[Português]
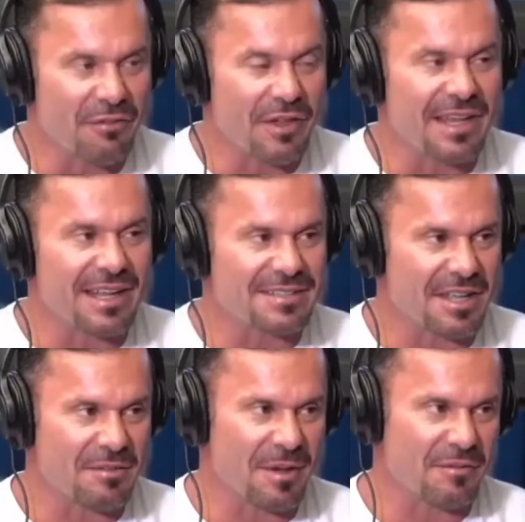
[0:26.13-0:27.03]
foi
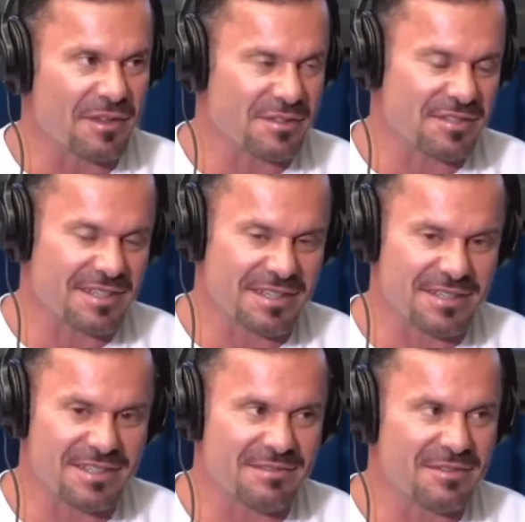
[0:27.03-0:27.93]
engraçado uma vez o
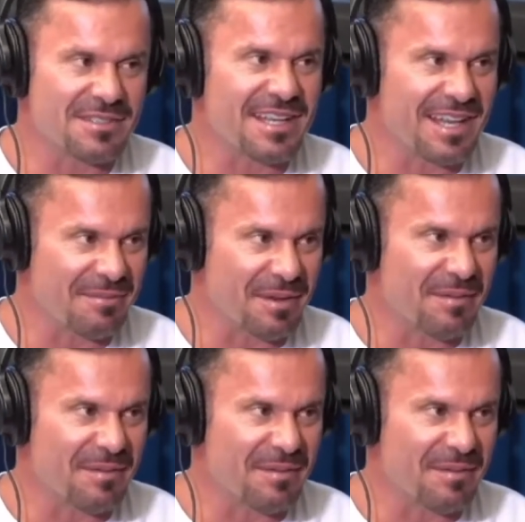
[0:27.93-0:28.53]
seguinte: Você lembra?